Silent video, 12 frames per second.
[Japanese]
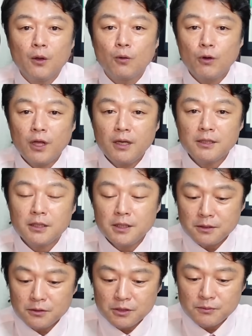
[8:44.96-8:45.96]
これ
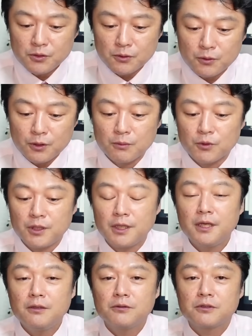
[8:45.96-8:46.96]
ジャニーズ事務所においてもで
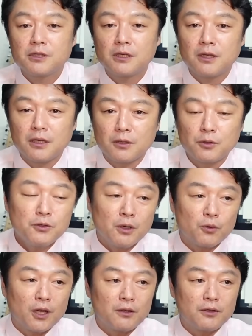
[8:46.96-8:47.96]
きるんじゃないかというか
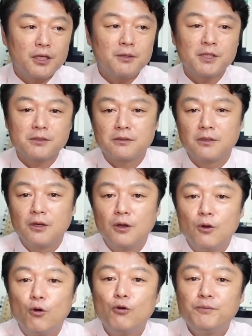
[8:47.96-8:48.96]
これできます
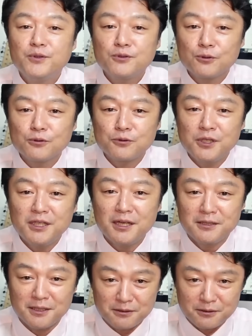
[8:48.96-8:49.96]

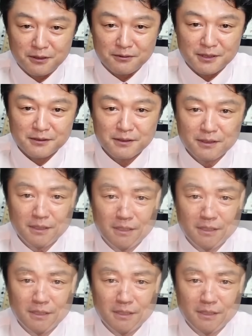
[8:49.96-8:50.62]
オープンソースインテリジェンスっていうんです